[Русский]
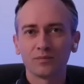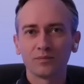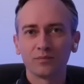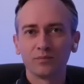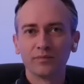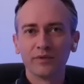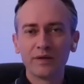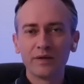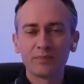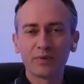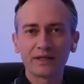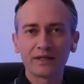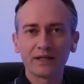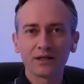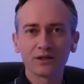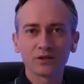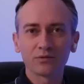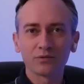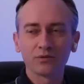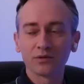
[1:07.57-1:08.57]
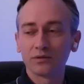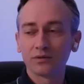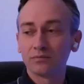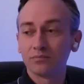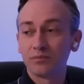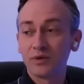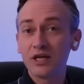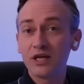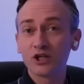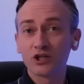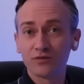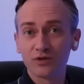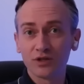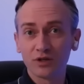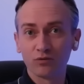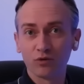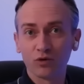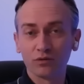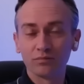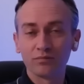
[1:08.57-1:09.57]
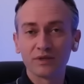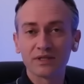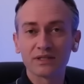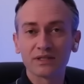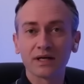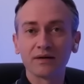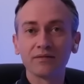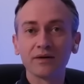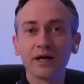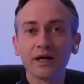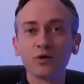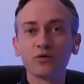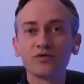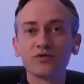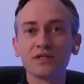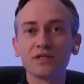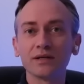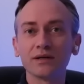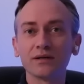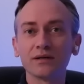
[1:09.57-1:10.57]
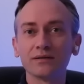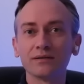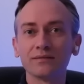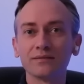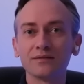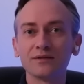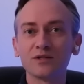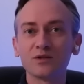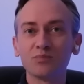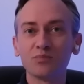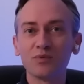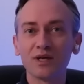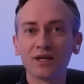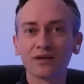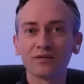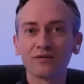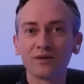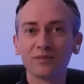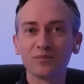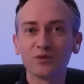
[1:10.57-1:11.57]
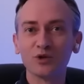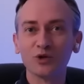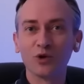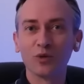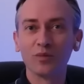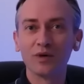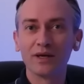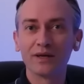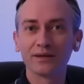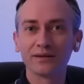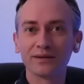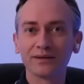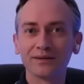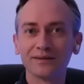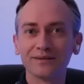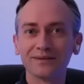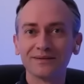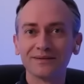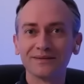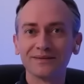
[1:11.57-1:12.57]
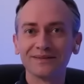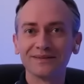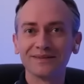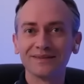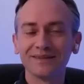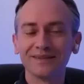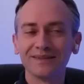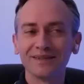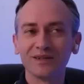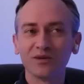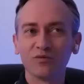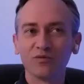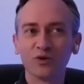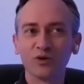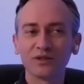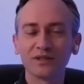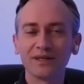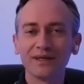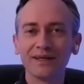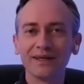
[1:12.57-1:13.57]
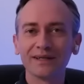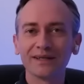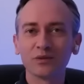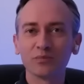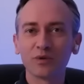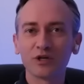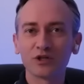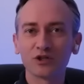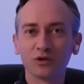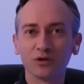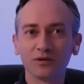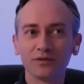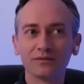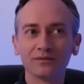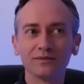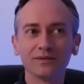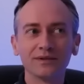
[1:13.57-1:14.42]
Мы продол... Э, прежде всего, поздравляю всех с первым днем лета. Вот и лето пришло.